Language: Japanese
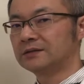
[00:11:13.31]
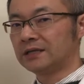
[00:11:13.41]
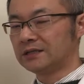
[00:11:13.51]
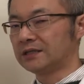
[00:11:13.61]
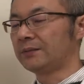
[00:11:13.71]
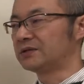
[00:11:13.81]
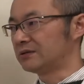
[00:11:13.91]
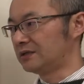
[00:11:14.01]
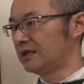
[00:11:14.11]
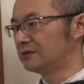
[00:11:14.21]
大体食べ
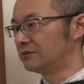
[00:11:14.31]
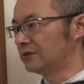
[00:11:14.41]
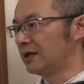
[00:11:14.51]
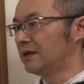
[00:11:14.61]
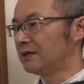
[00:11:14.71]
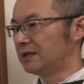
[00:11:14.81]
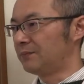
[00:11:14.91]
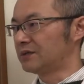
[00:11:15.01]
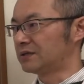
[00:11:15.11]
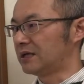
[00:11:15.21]
過ぎていくので
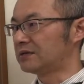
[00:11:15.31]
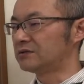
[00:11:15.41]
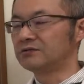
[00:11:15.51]
やっぱし血